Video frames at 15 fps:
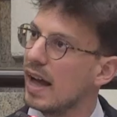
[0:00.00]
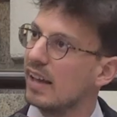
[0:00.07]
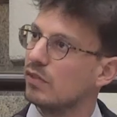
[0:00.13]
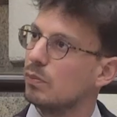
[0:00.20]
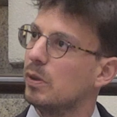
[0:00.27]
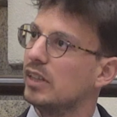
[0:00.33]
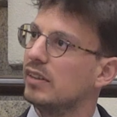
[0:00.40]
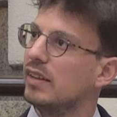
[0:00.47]

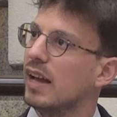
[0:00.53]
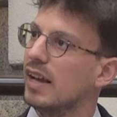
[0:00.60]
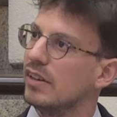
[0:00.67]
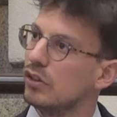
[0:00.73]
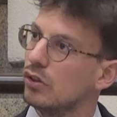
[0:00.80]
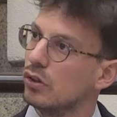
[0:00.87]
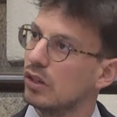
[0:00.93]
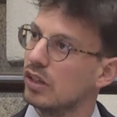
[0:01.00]
sul futuro
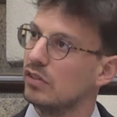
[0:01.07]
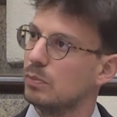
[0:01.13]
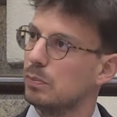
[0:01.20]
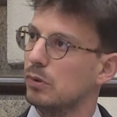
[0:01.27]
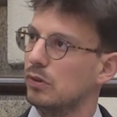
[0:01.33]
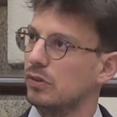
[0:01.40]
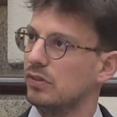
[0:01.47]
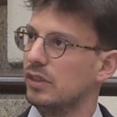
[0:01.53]

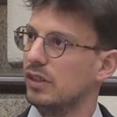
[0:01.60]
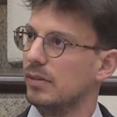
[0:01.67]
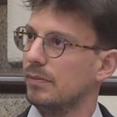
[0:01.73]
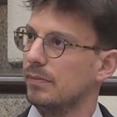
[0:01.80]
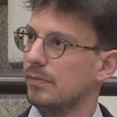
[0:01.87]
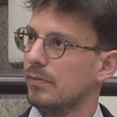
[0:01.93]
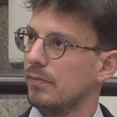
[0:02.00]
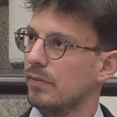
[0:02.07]
dell'ospedale di
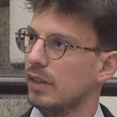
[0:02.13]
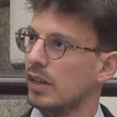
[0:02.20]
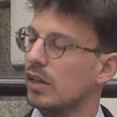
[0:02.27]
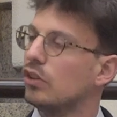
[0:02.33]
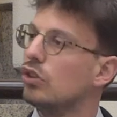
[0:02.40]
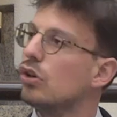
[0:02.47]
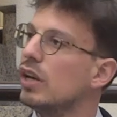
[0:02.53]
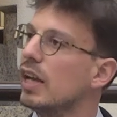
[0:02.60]
Terni
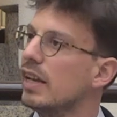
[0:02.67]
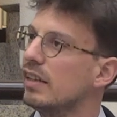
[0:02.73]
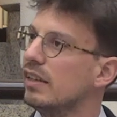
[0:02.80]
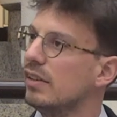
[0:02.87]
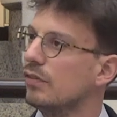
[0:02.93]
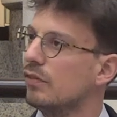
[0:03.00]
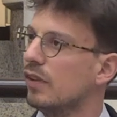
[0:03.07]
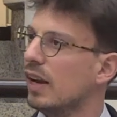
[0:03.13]
e su
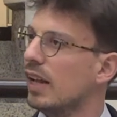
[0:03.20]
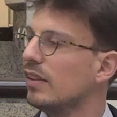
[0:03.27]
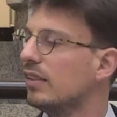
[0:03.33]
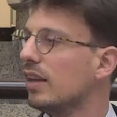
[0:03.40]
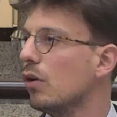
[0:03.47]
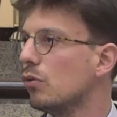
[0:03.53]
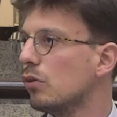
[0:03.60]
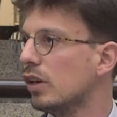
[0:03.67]
quello dell'intera
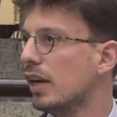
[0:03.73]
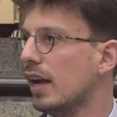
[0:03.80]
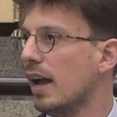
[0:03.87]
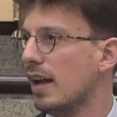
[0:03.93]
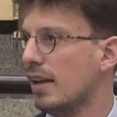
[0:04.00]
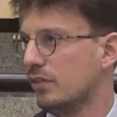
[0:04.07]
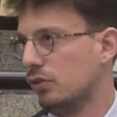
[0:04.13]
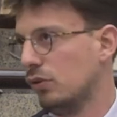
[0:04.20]
sanità
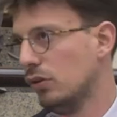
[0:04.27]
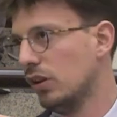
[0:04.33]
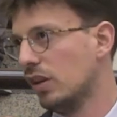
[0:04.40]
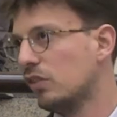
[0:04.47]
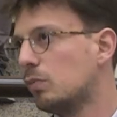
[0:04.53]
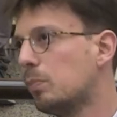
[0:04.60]
del